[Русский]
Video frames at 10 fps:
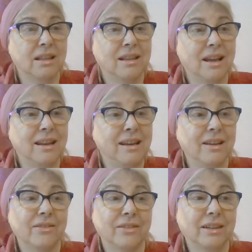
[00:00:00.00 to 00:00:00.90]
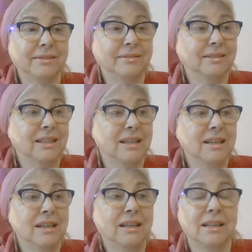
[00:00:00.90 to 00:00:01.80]
налево
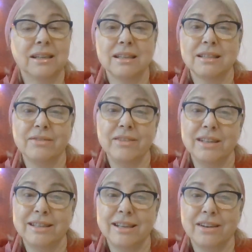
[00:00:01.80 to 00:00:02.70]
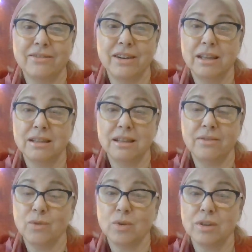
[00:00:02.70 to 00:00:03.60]
развитие
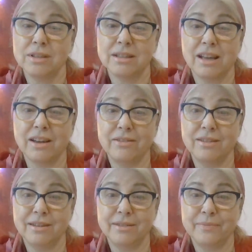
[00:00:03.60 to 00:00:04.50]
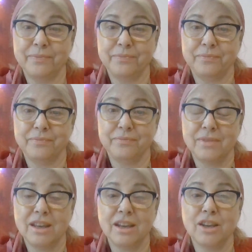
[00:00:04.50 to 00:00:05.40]
войны в Югославии
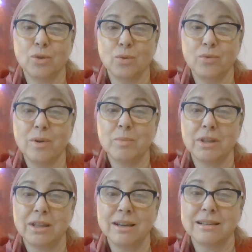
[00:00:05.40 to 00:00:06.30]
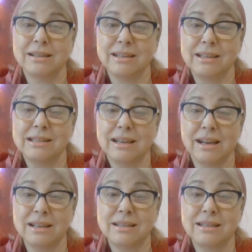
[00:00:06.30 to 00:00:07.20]
и готова была, как говорится,
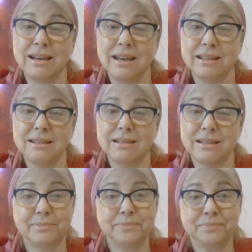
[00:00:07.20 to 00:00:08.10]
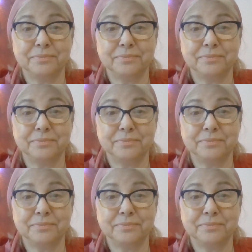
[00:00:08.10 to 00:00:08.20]
отстреляться.